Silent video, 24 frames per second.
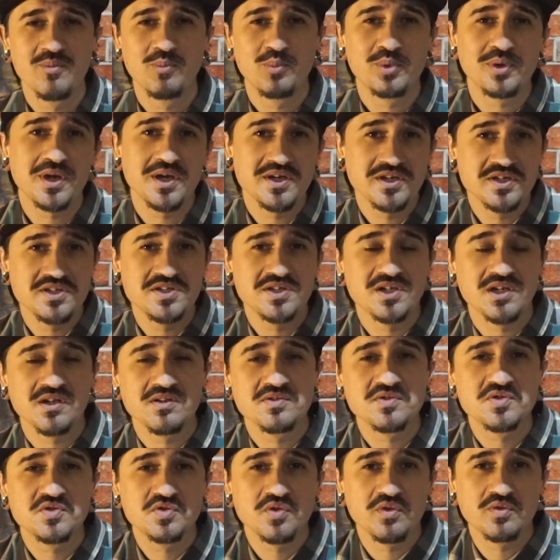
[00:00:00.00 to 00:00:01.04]
porque a gente
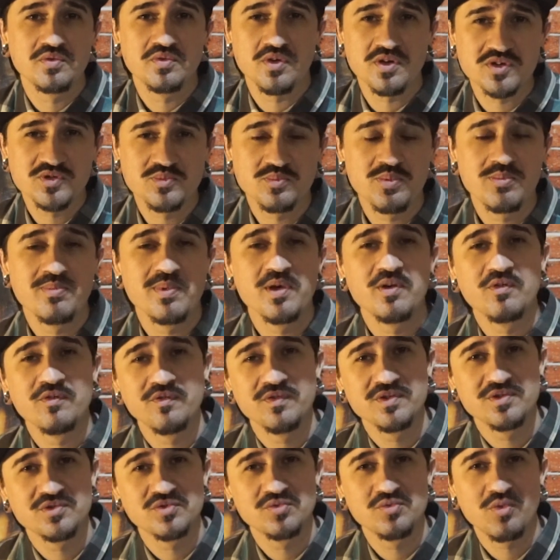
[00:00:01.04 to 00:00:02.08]
lançou o nosso primeiro
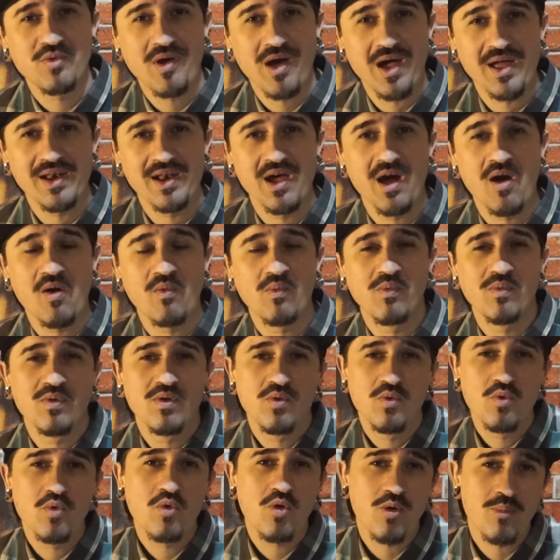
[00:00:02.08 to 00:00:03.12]
vídeo no canal
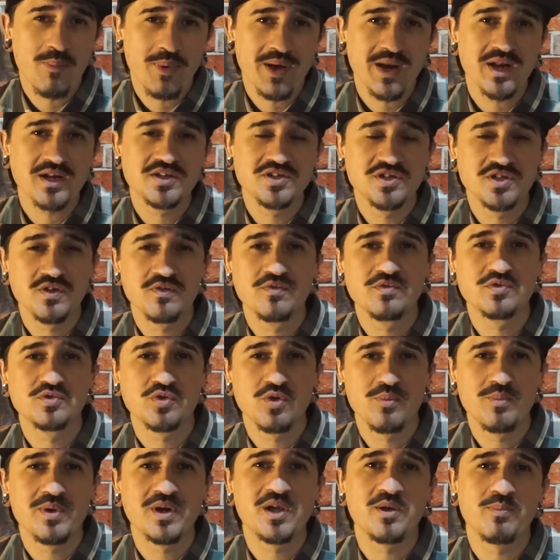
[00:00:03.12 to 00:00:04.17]
um comparativo
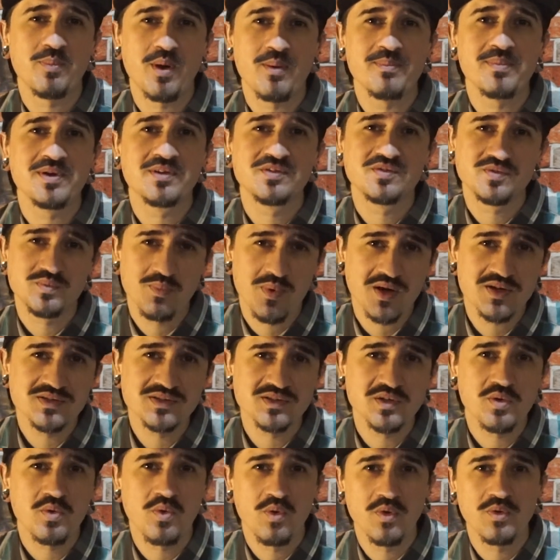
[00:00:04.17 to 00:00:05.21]
sobre equipamentos
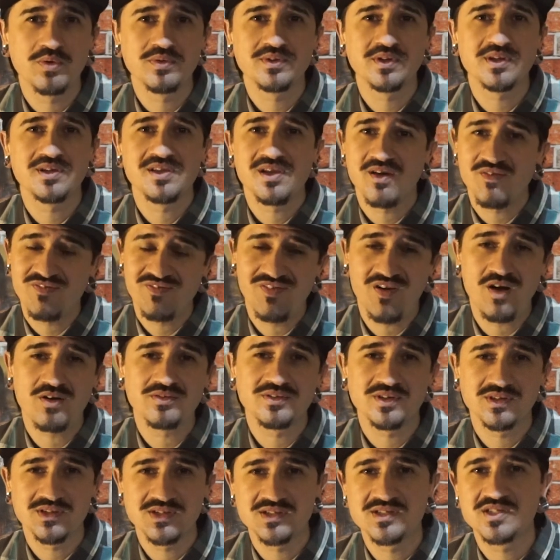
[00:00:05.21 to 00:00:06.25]
mais em conta e a
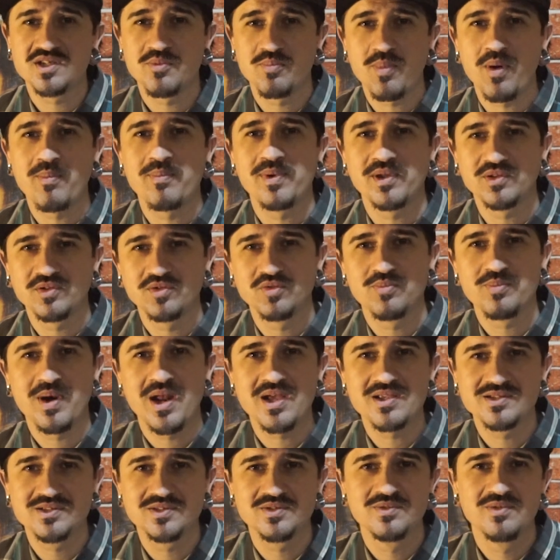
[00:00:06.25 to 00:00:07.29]
falta desse equipamento no
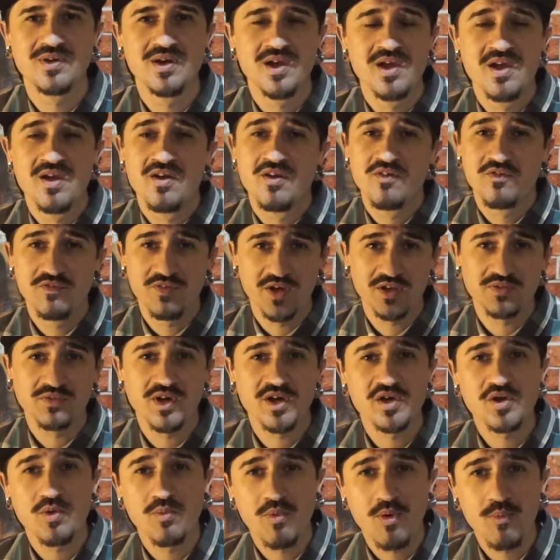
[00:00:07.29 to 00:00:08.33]
Brasil, vendo
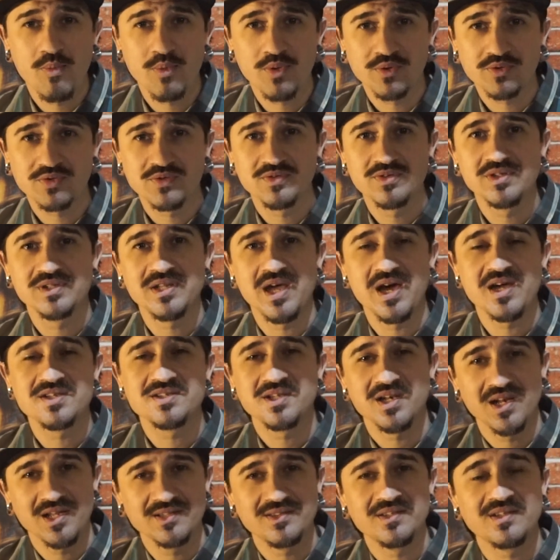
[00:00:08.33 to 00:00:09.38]
aí uma
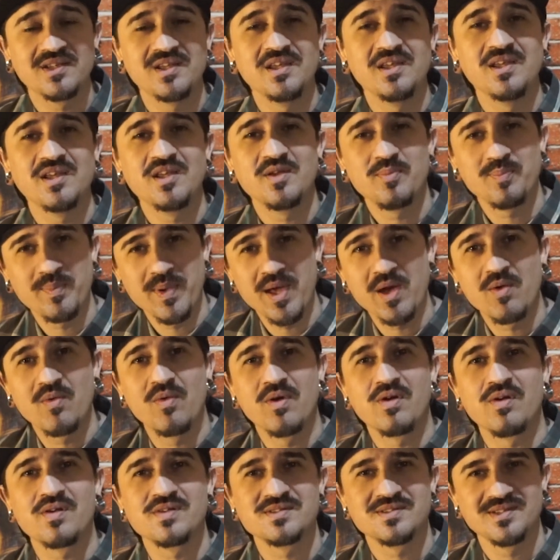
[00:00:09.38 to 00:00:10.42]
oportunidade, a Electric Inc.
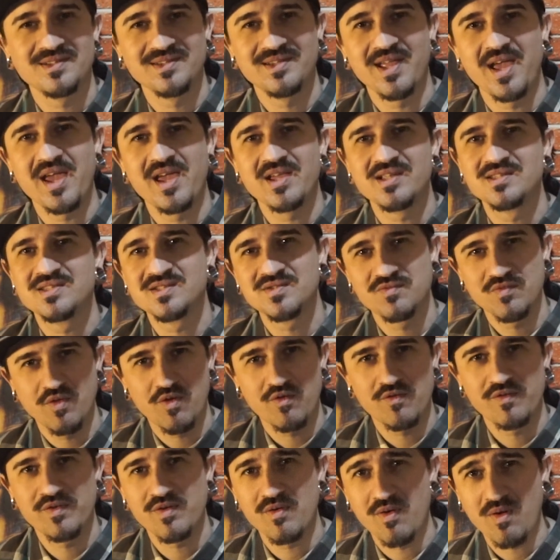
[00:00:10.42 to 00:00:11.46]
pegou a nossa ideia e
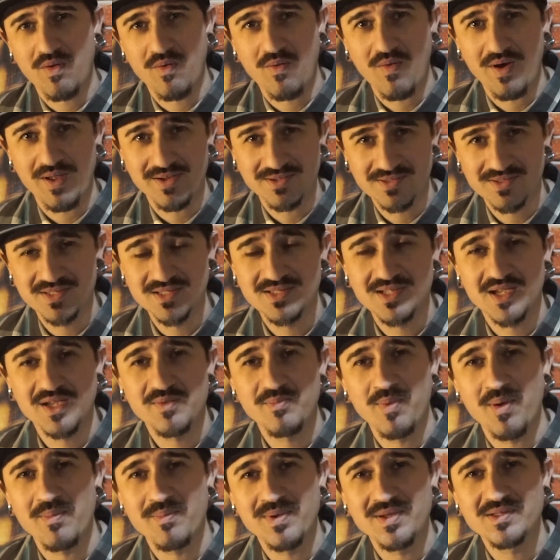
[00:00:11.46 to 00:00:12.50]
desenvolveu agora esses
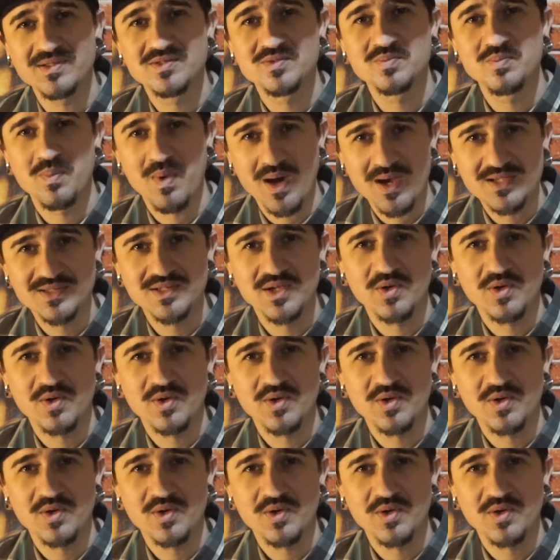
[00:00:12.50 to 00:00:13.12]
equipamentos mais